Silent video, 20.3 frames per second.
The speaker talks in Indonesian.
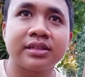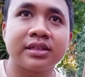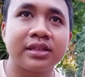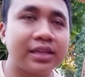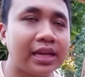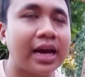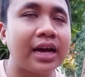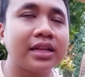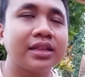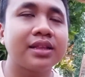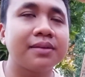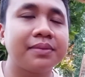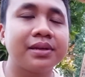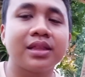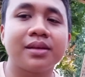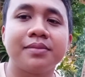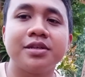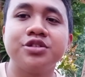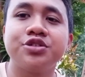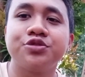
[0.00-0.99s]
yang
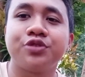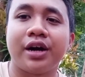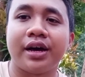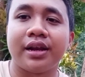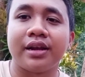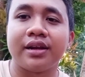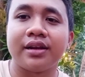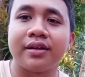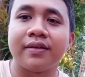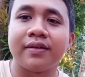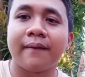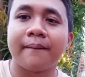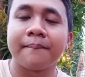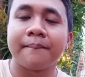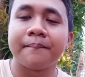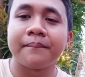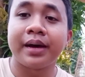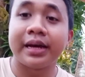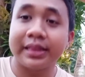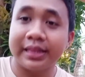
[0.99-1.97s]
teman-teman jual
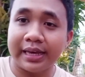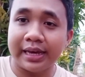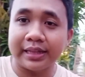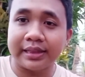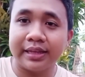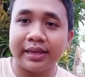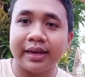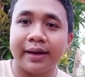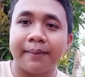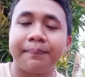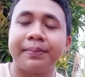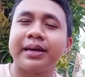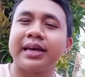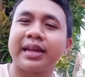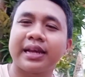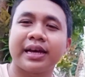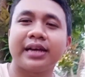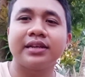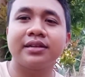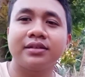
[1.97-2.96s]
hati-hati ya
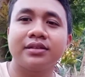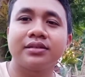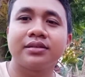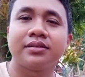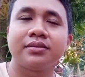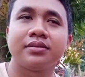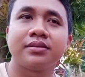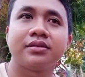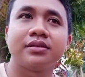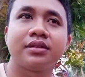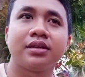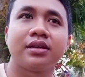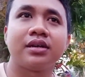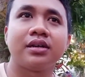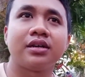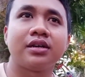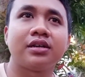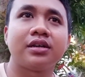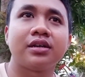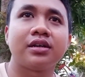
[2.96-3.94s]
pikirkan e,
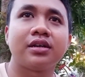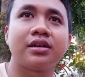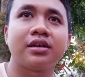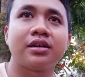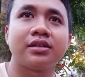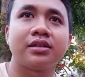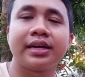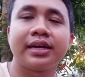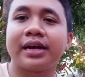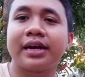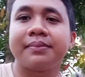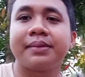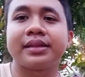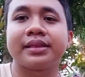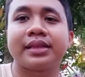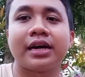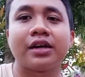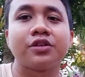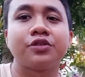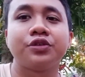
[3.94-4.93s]
dengan
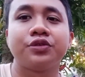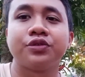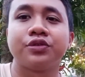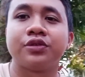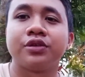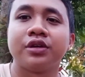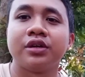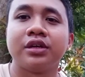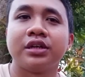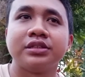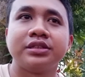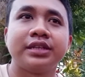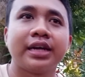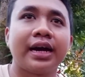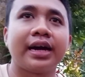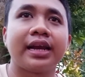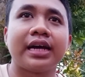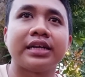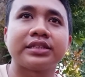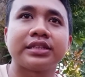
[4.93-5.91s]
matang dulu
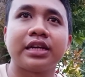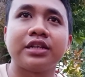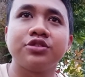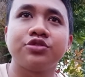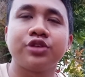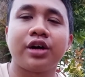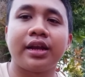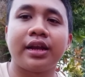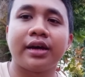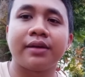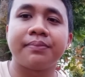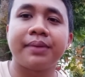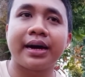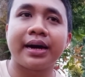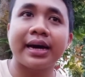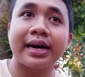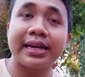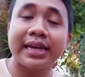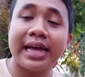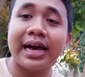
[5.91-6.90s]
jangan asal jualan
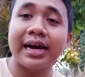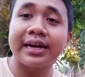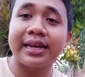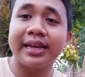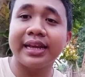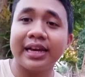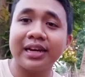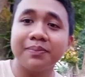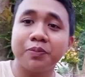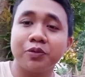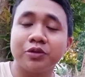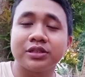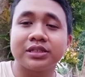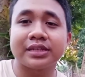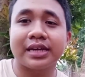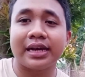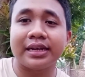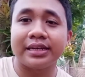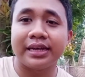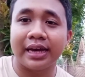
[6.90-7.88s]
bahkan angkringan pun
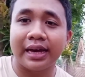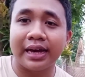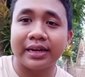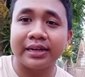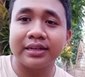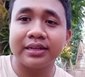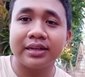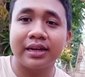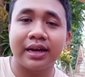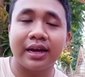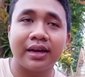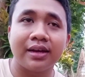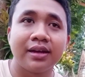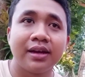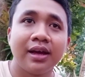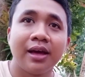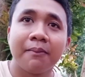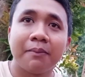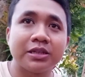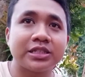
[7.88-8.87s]
sekalian ya
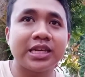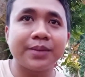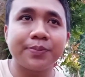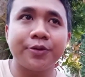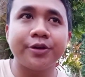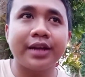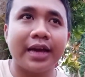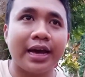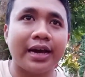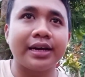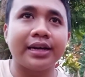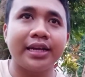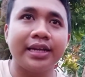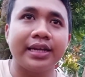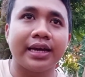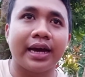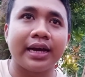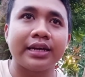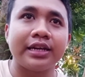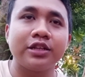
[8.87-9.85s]
meskipun
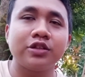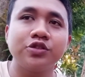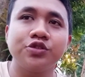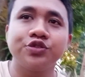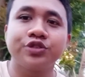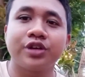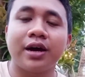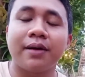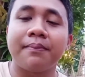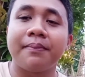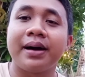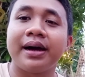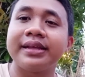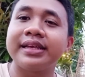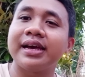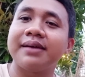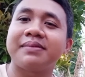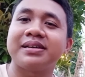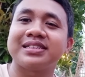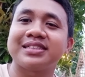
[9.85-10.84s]
angkringan itu juga
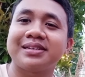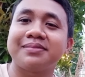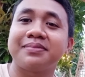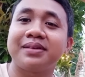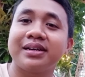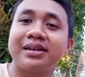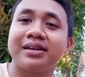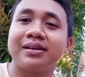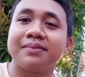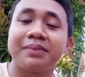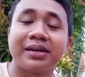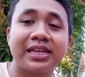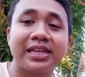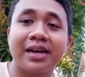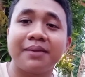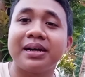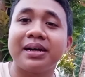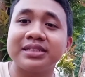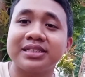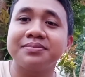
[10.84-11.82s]
banyak macam banyak
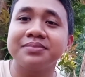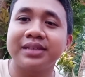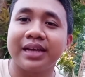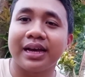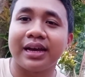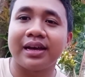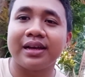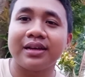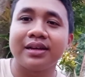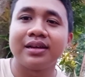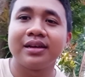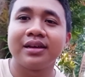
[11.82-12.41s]
macamnya